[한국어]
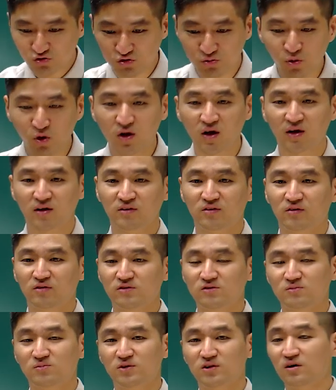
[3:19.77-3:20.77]
주목하게
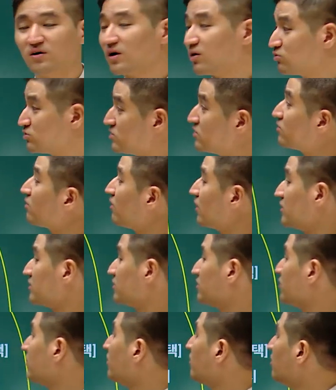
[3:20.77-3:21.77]
되었습니다. 라고 쓸 것
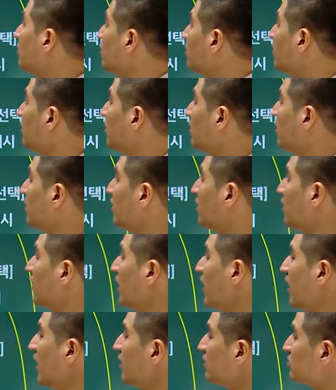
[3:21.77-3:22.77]
같아요.
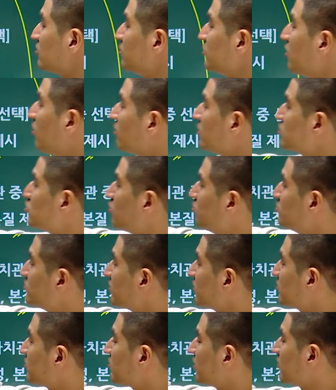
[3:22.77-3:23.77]
에이, 그러면 여기
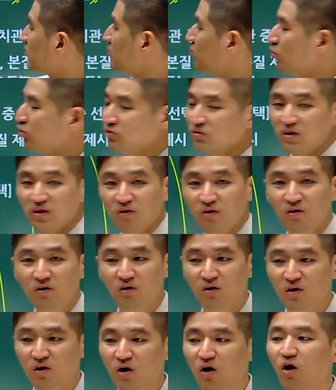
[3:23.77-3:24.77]
전문성이 들어갈 건
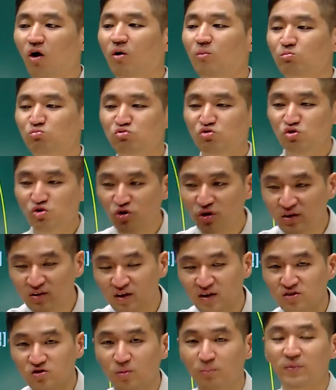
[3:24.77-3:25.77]
뭔데요? 어, 물류에
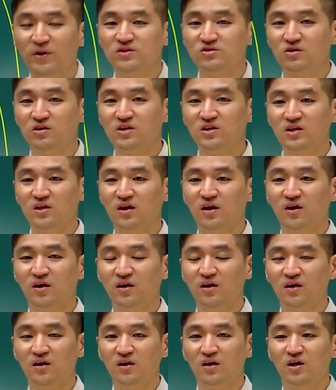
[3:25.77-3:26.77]
대한 전반적인 이해,
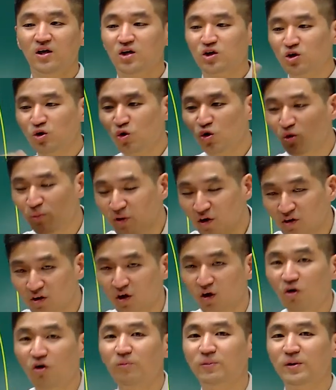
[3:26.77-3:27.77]
글로벌
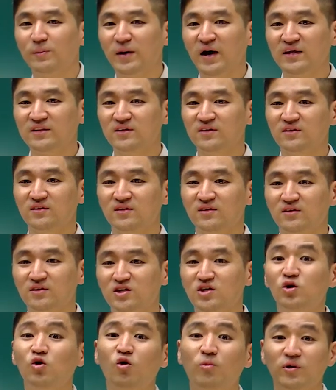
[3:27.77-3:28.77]
경험이 많은
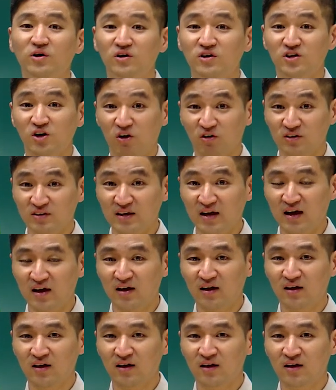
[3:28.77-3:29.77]
글로벌 역량,
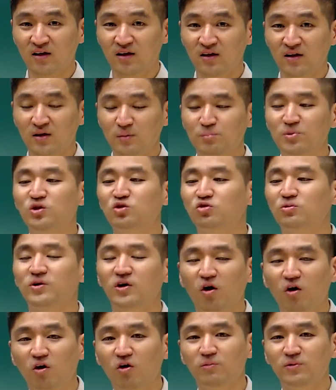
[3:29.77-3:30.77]
비투비
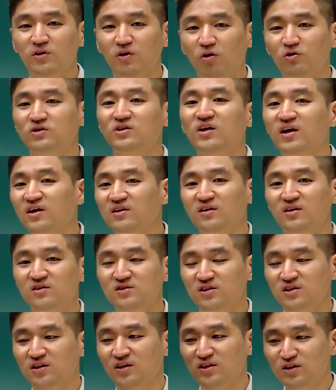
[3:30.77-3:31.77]
영업을 어떻게 해야
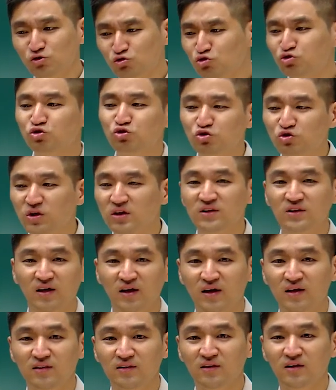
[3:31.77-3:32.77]
되는지에 대한 이 수주에
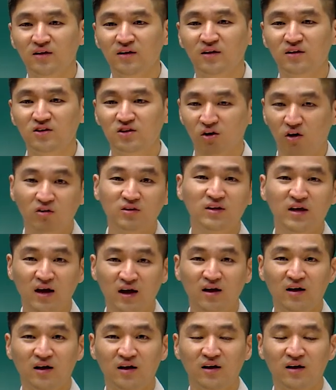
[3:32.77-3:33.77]
대한 역량,